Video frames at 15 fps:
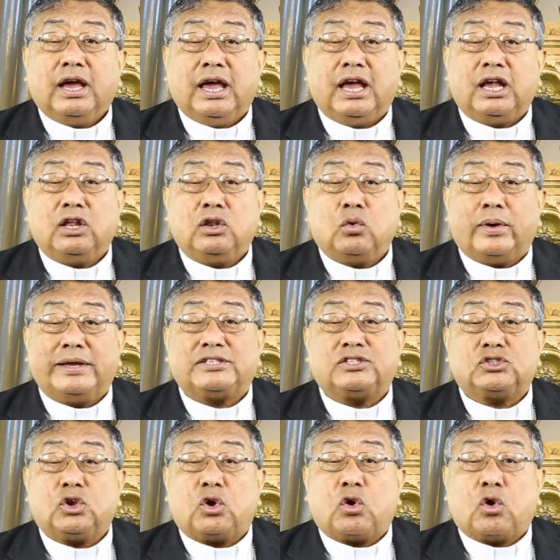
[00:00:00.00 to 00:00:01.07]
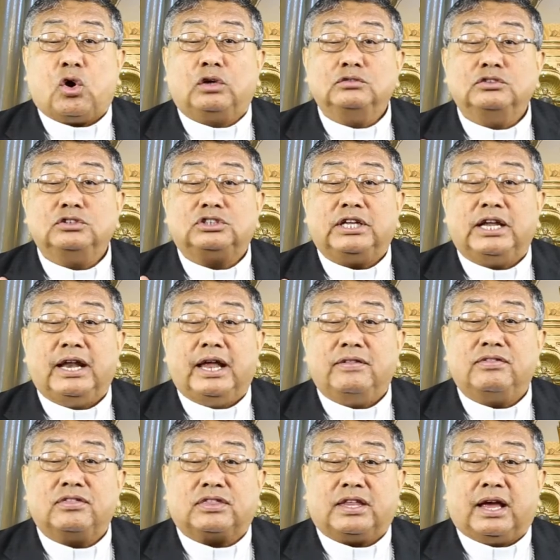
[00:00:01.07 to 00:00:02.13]
en nuestro
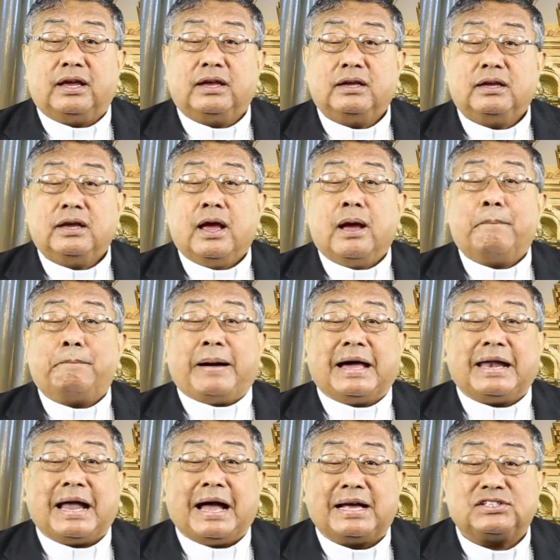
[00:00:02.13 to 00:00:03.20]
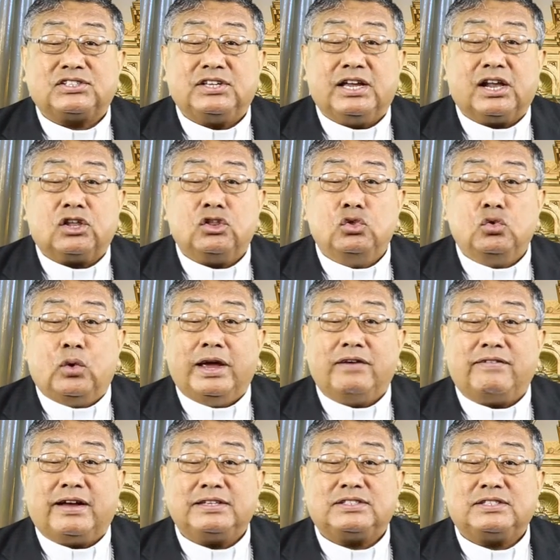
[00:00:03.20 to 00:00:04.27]
continente para hacer
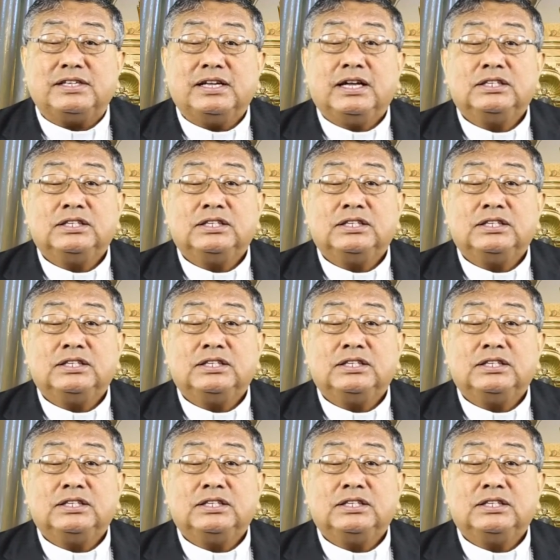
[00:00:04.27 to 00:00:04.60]
nuevas